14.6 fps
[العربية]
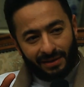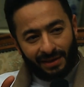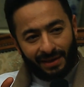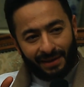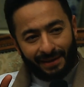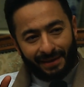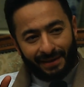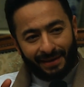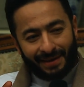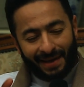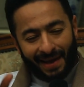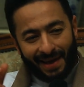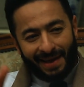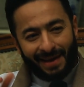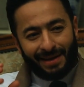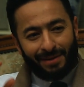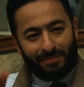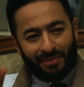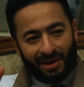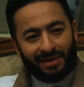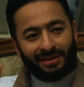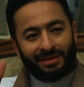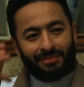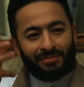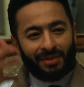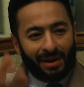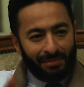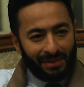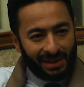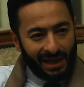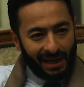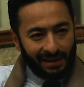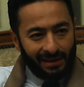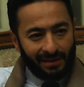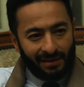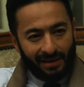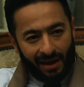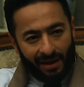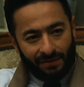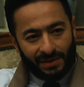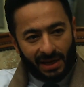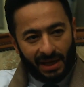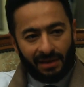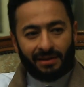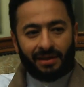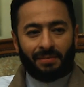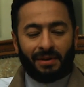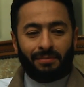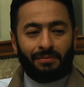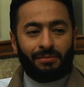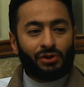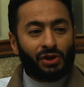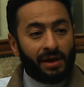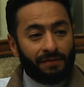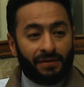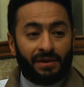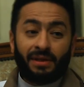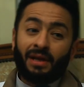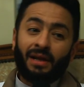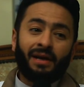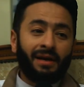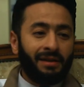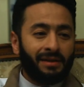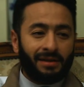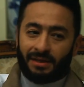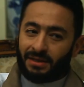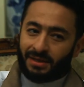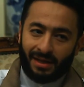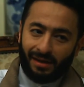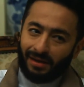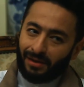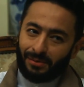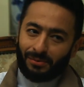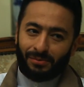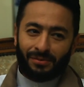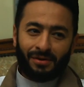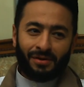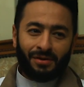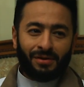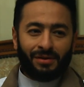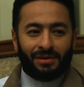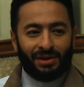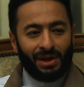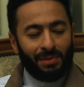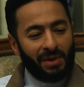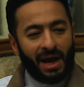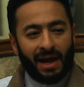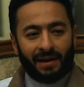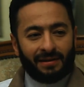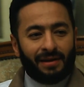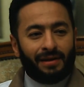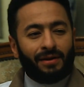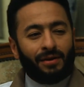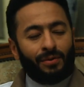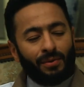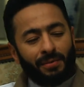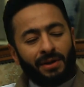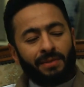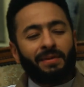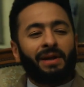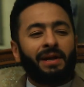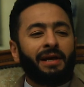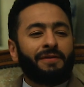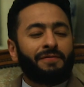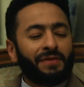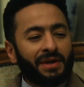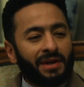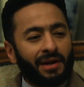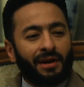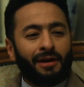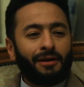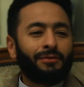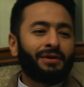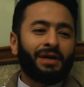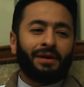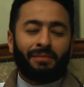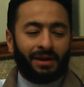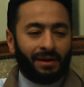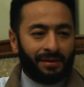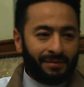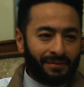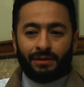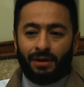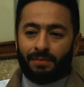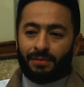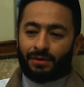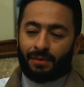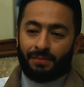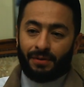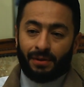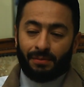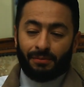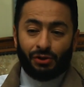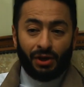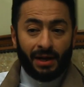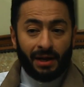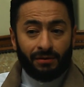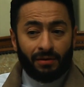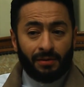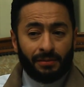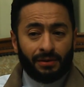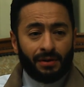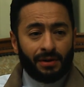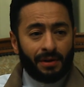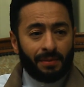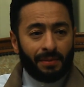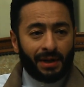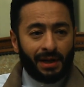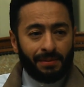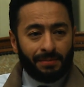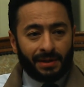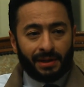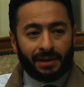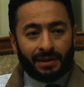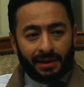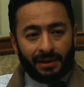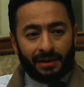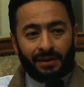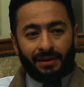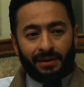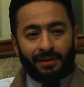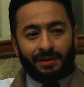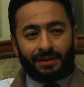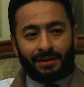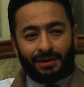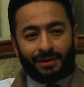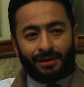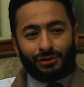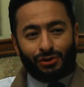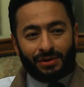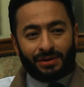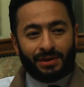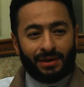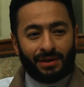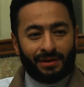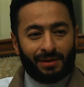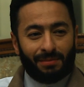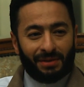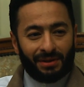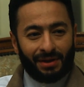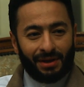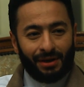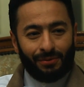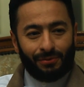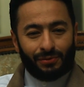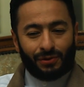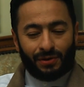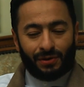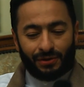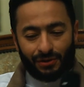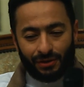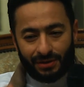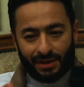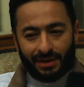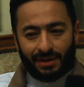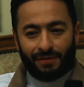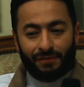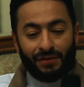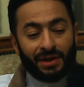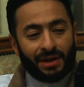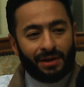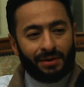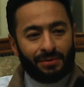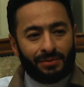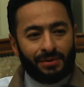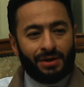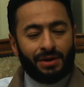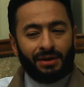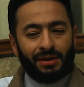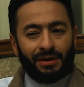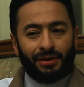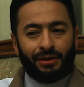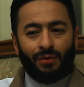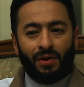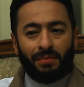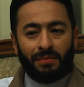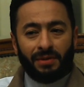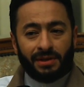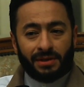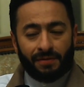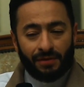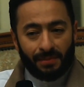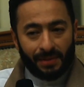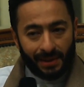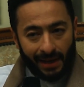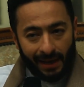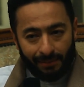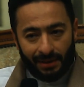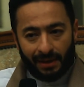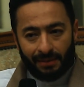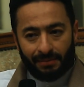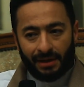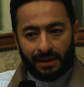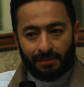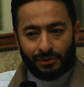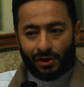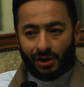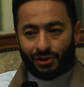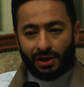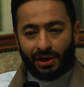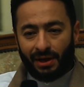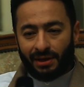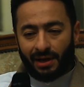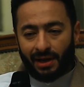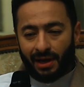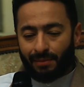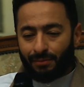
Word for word: آه، كيان البراند بتاع المداح ده نحافظ عليه تمام مش هيفيدنا لا احنا نستنى و... نعمل حاجه تانية وقبل ما نلاقي فكره حلوه نعملها نحمد ربنا مش حكايه رمضان انا بتكلم ك... ك... كشخصيه المداح وكشخصيه الفكره و... لان هو الميزه في المداح بالامانه مش عشان احنا اللي